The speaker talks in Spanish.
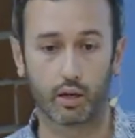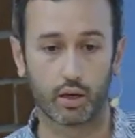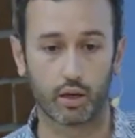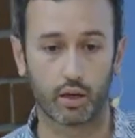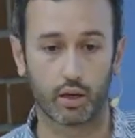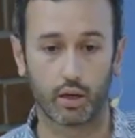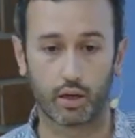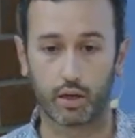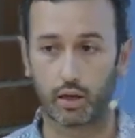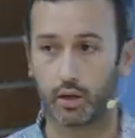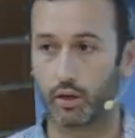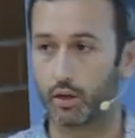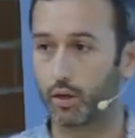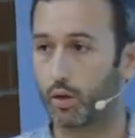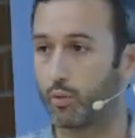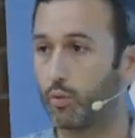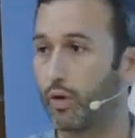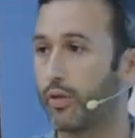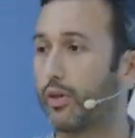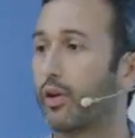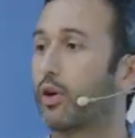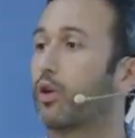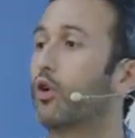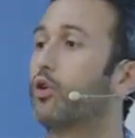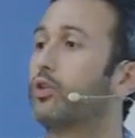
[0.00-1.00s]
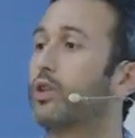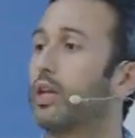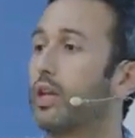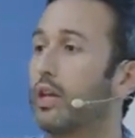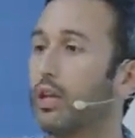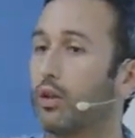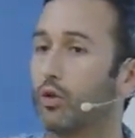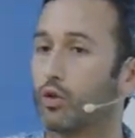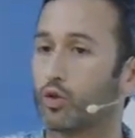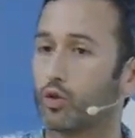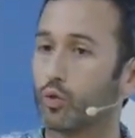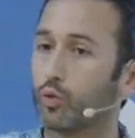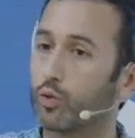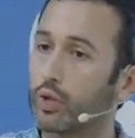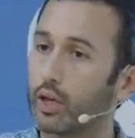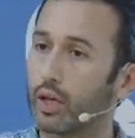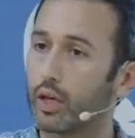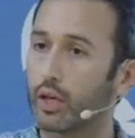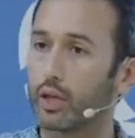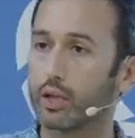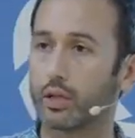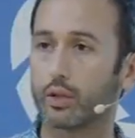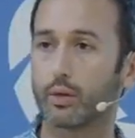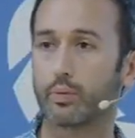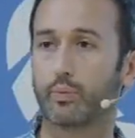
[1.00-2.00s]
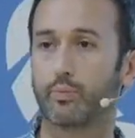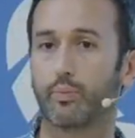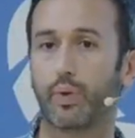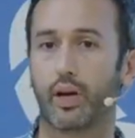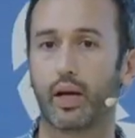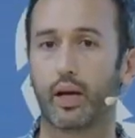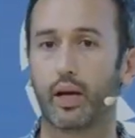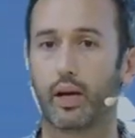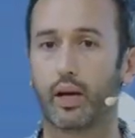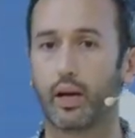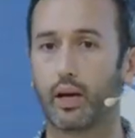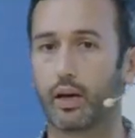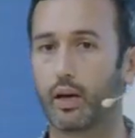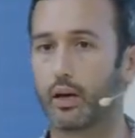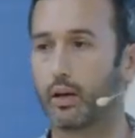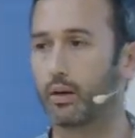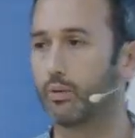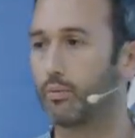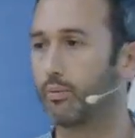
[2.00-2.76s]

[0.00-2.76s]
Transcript: eh, cómo hacer contenidos útiles para,